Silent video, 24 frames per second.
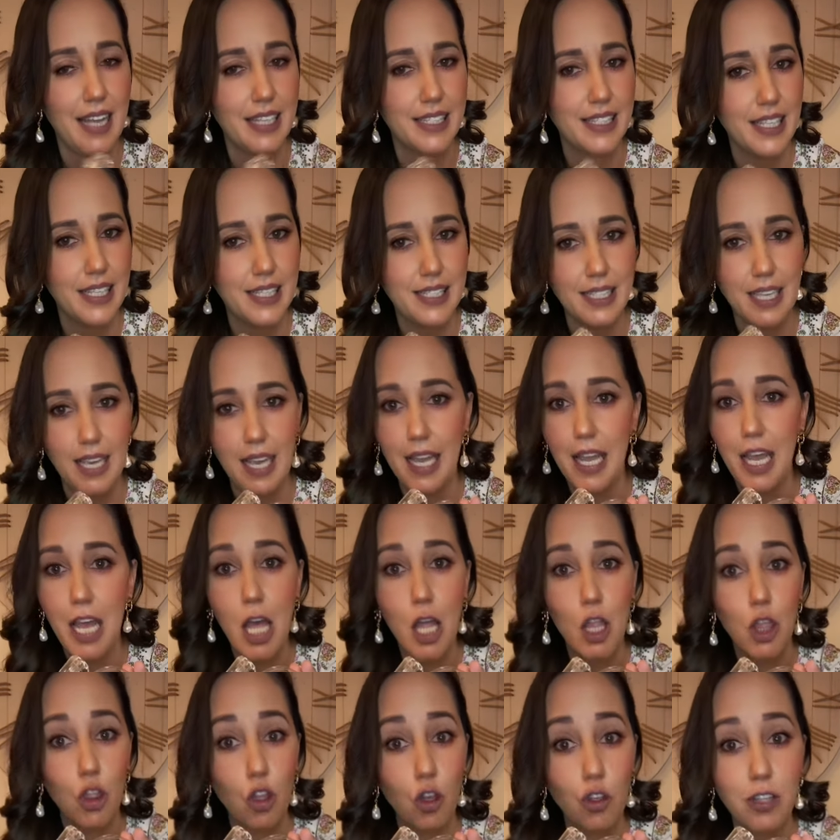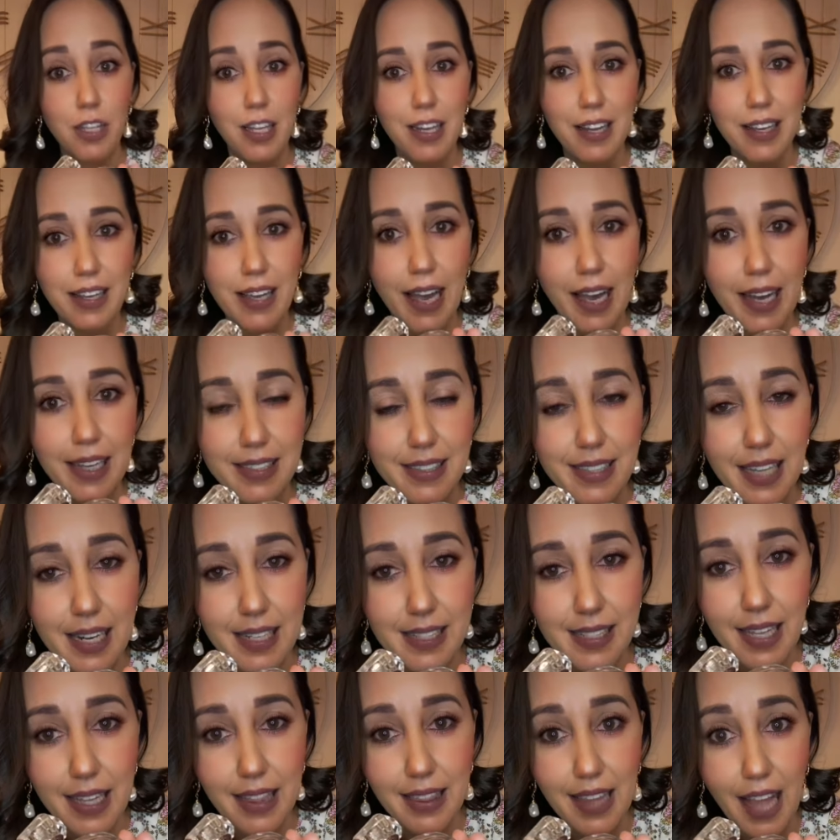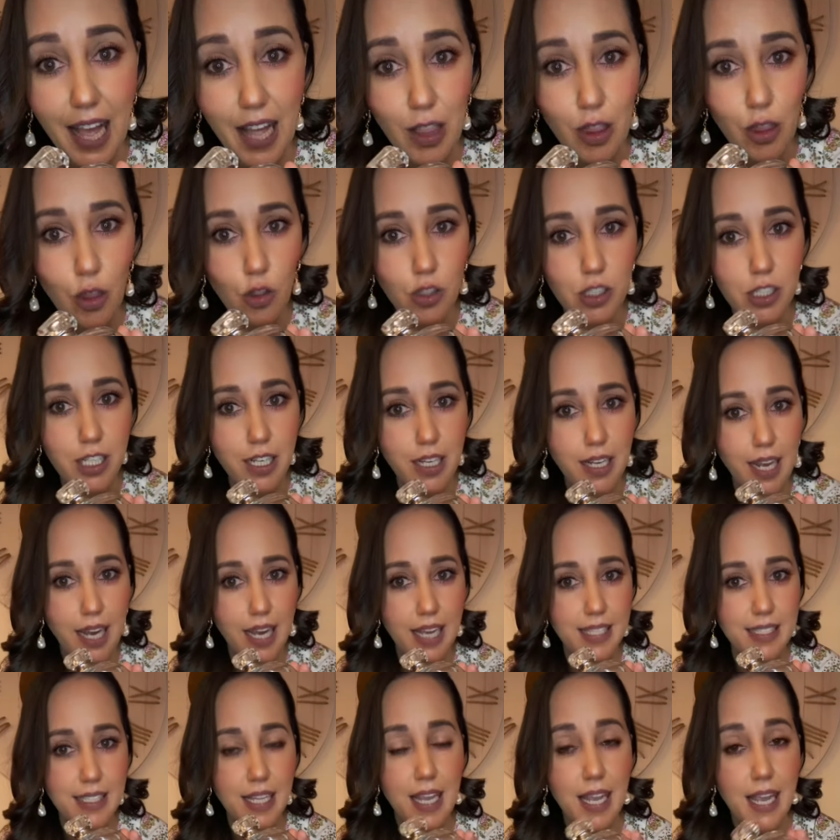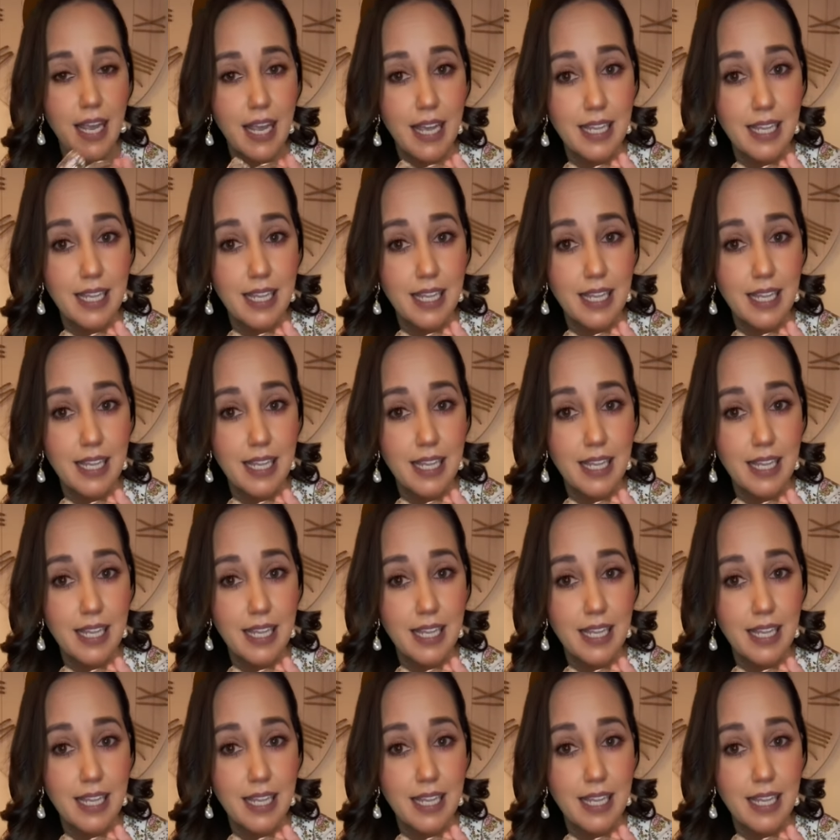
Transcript: así es que no tienen que gastarse tanto chicas.